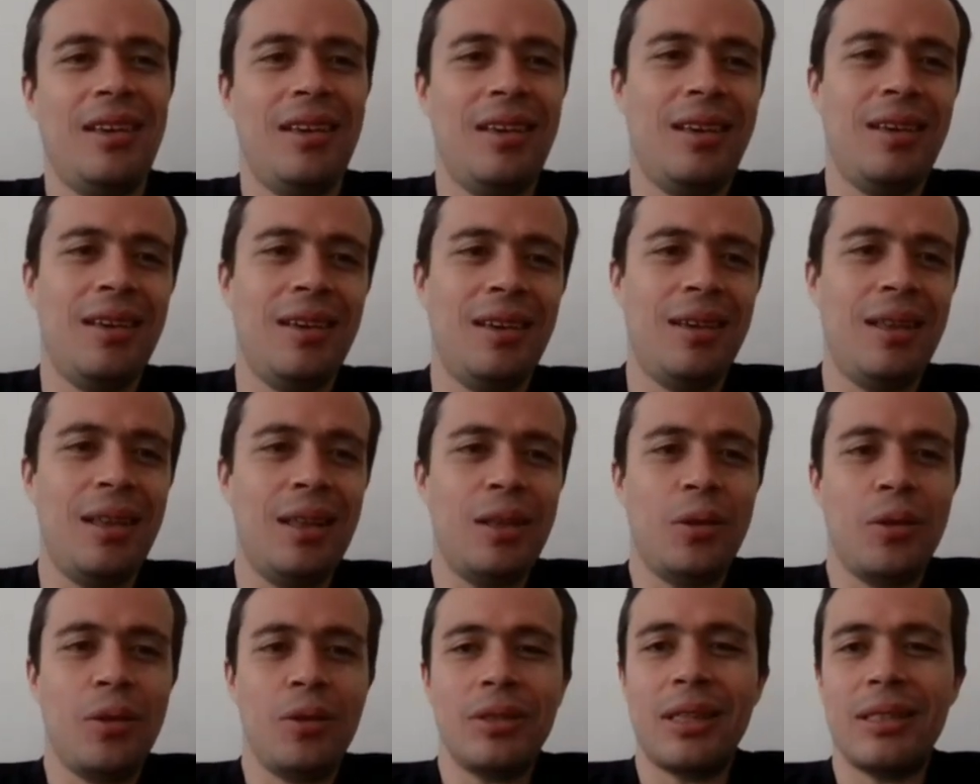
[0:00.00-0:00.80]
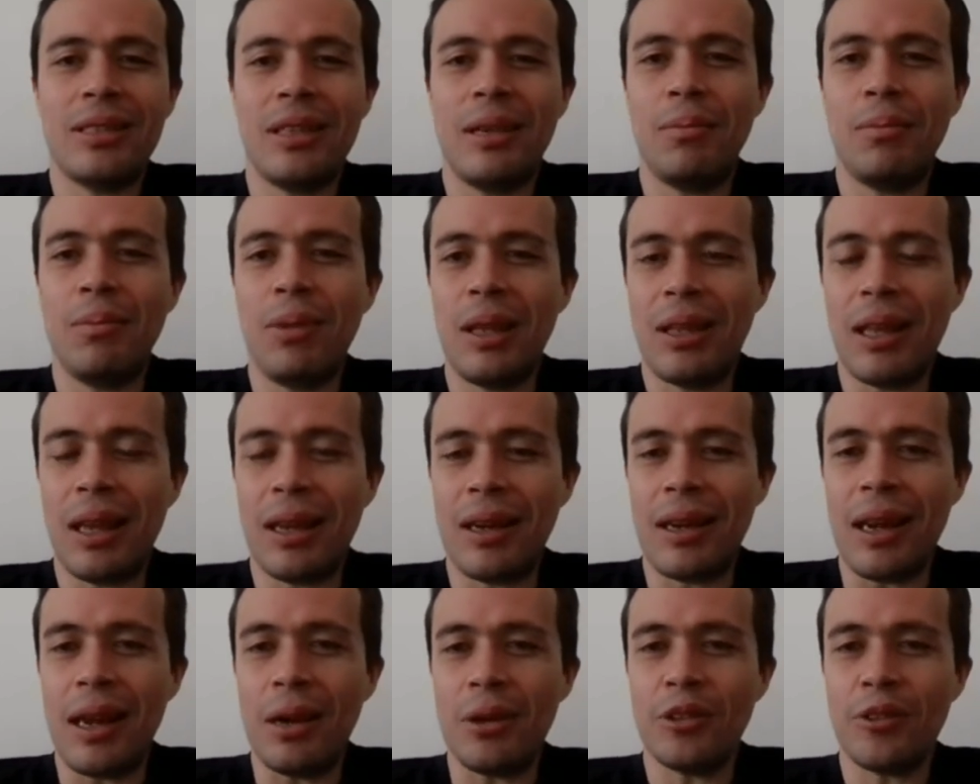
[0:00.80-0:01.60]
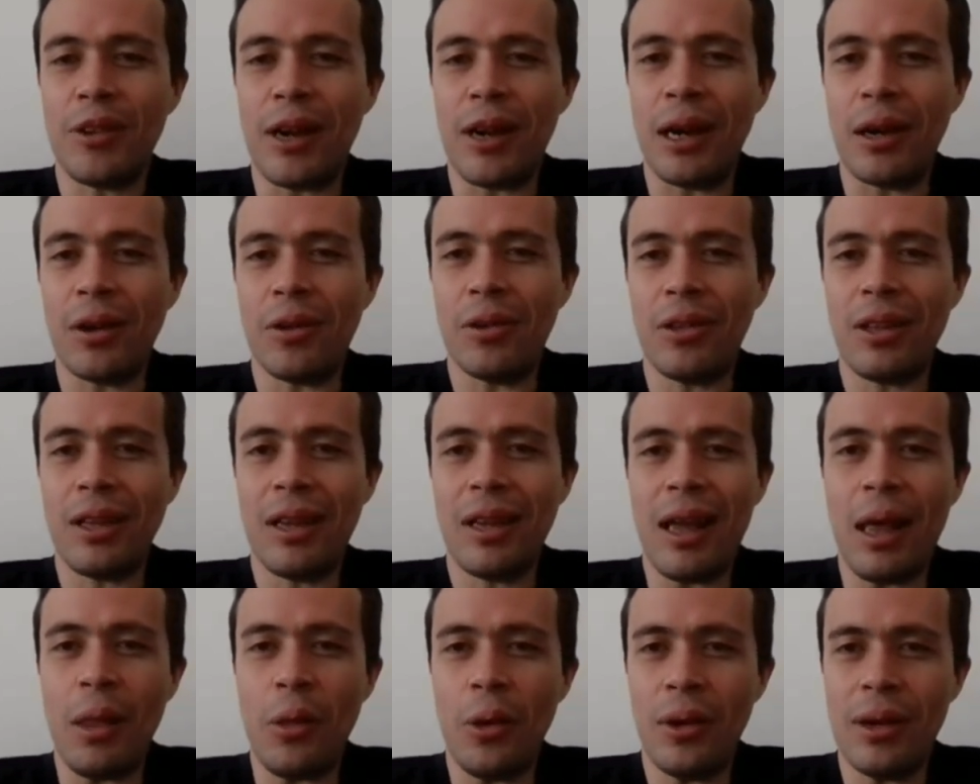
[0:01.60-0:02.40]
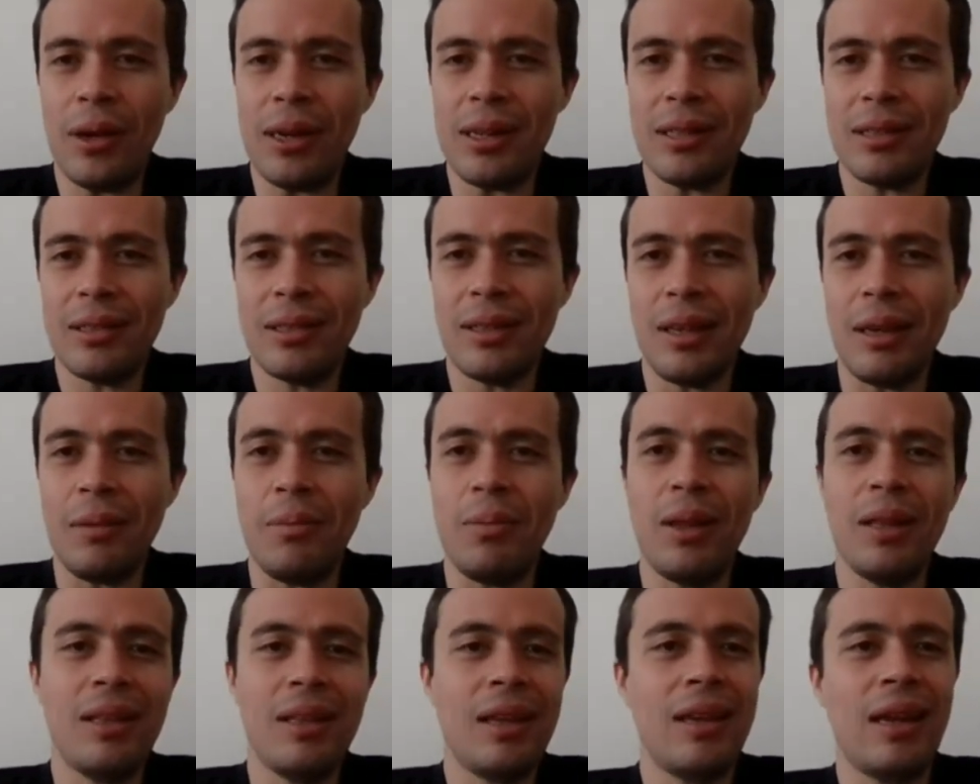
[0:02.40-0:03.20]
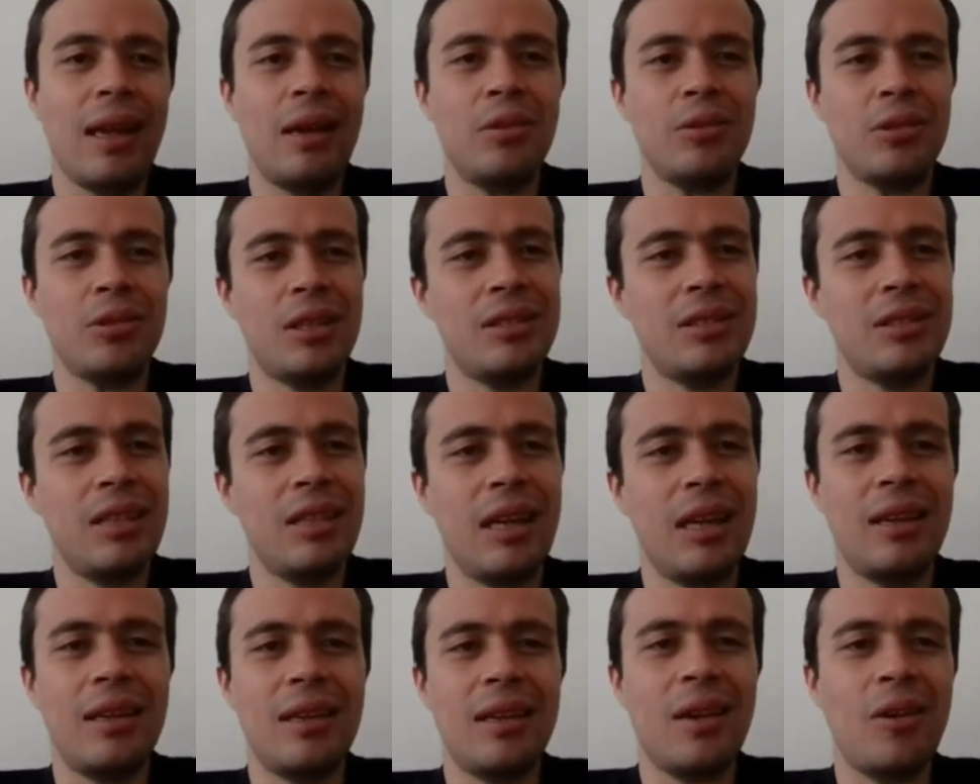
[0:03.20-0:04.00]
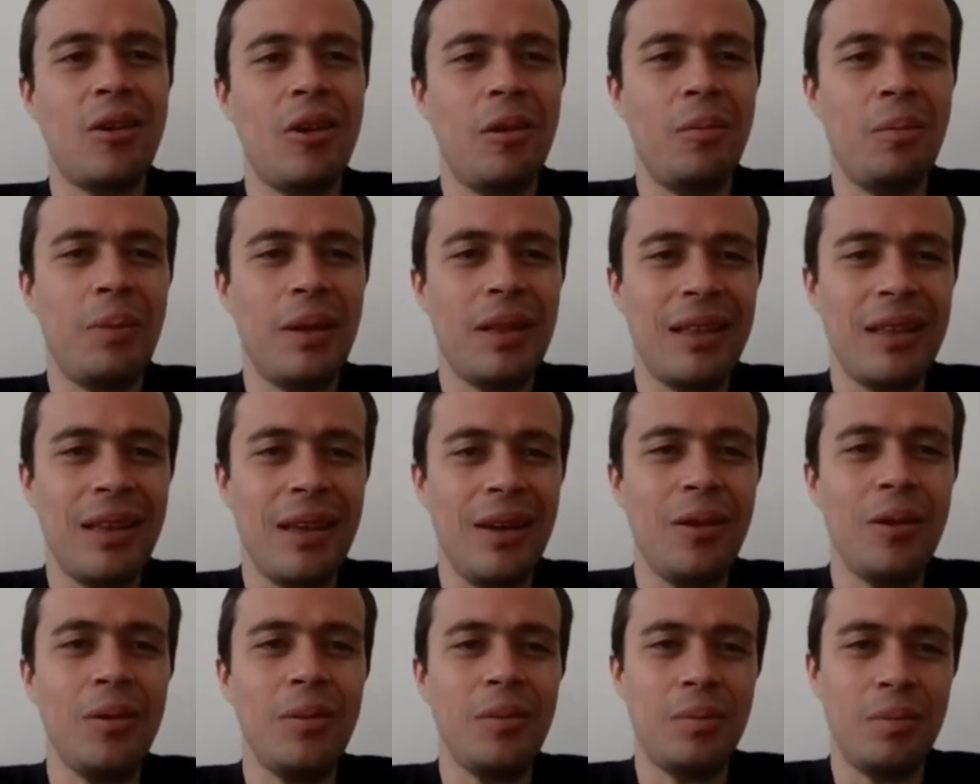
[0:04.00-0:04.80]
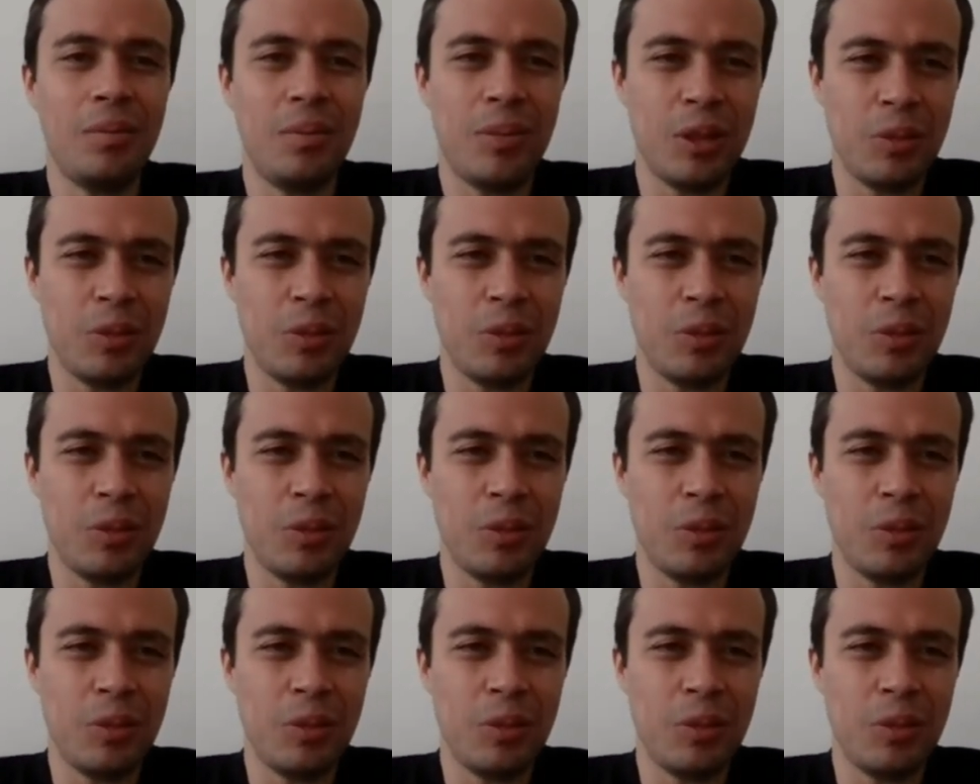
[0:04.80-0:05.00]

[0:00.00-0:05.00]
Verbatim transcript: eh, entonces invitan a los francotiradores, invitan a los que están en el golpeteo.